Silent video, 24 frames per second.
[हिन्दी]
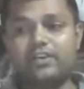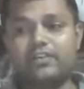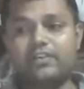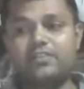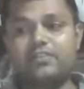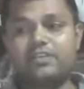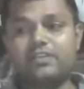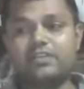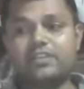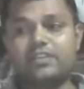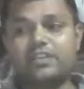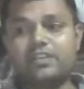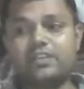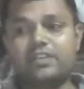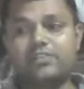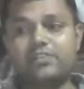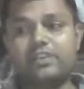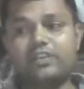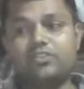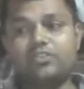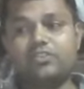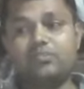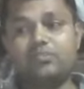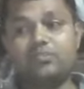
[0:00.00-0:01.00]
विस्की का
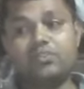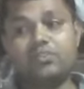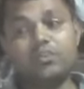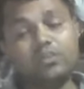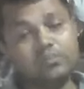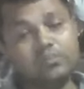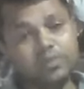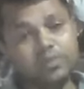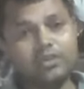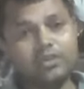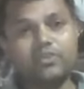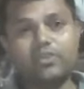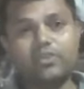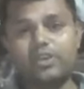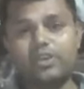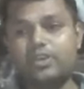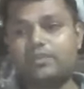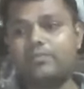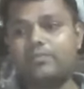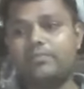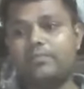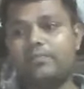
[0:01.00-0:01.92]
बिल तुम खुद भरोगे